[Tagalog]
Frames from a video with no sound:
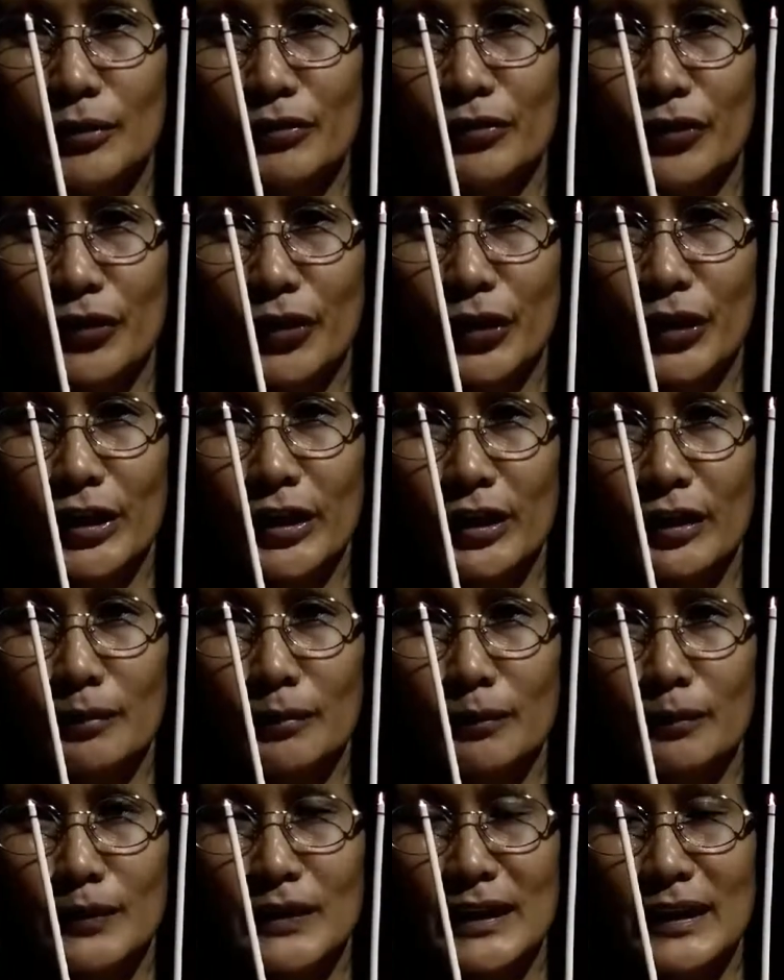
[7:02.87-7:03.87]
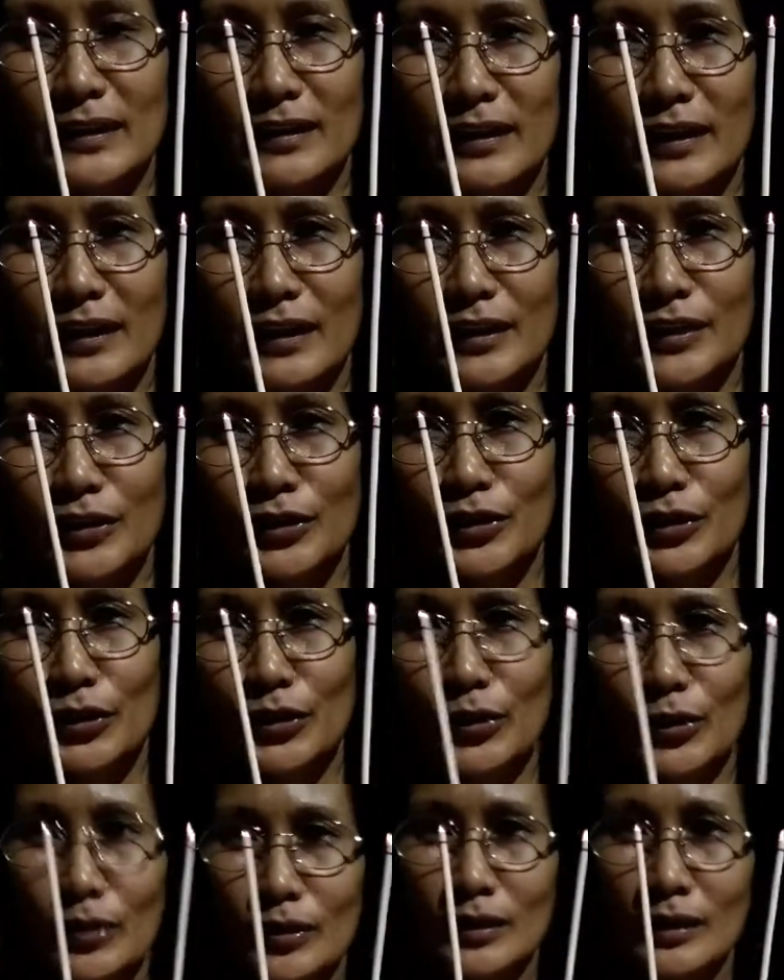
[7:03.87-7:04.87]
before na sindihan
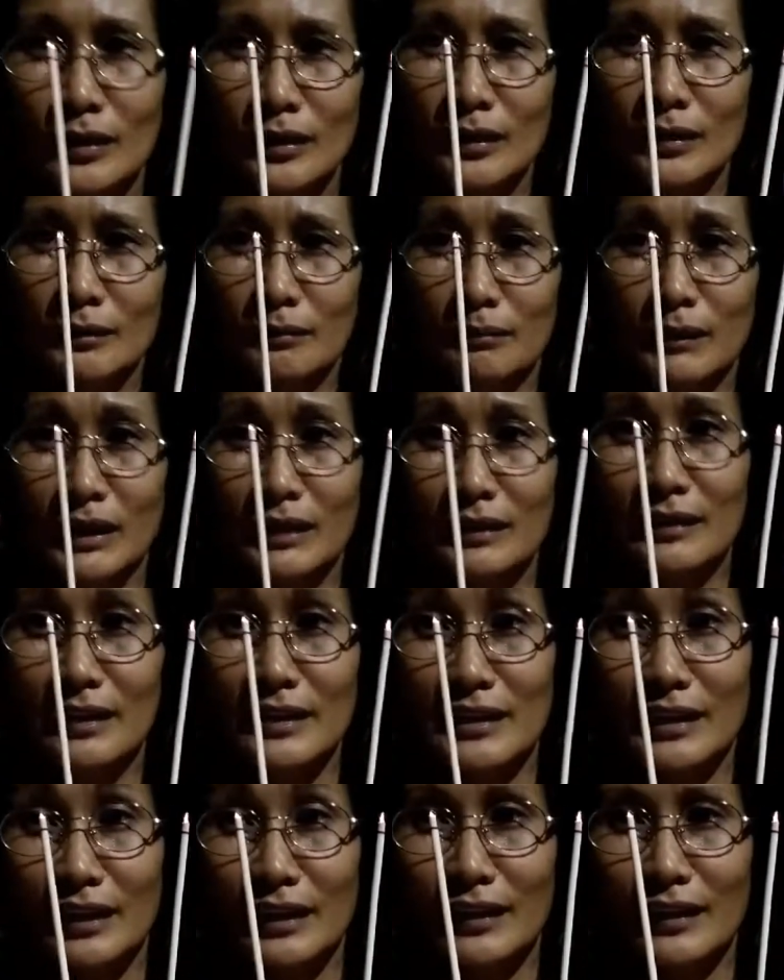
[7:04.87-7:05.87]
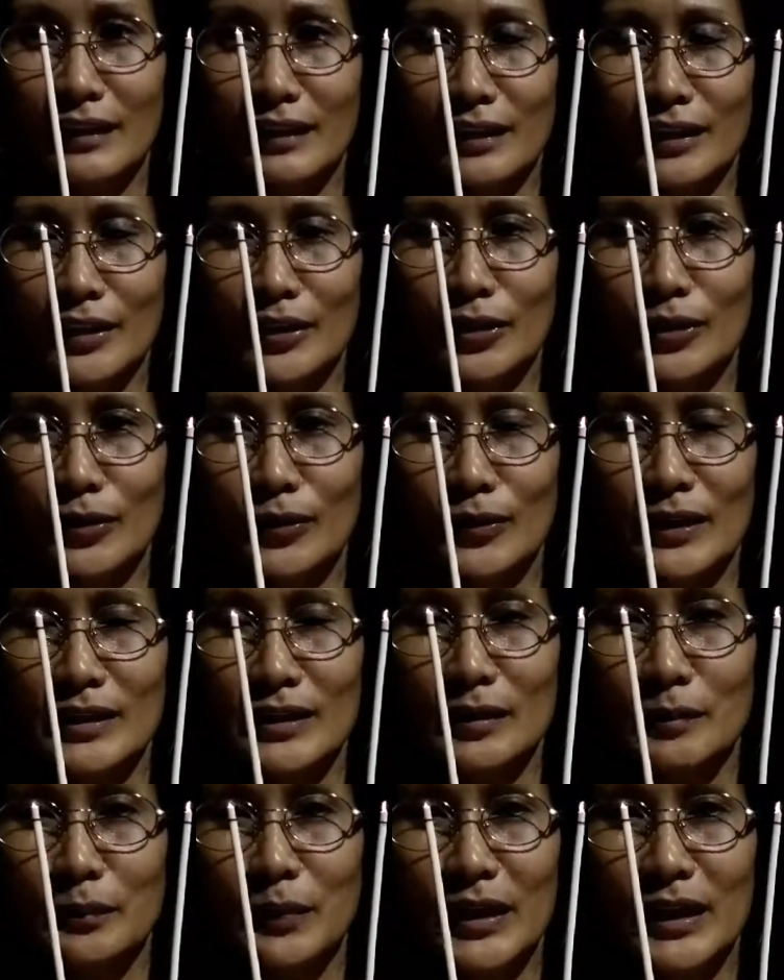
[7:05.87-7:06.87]
nyo, magdasal na kayo na
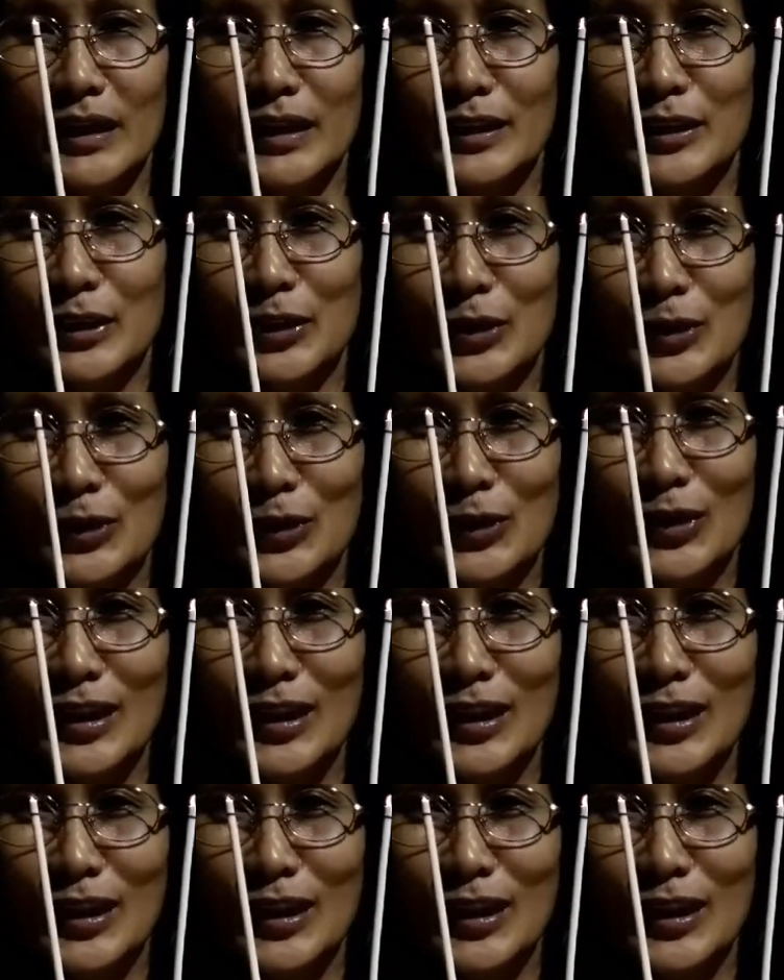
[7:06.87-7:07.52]
sabihin nyo,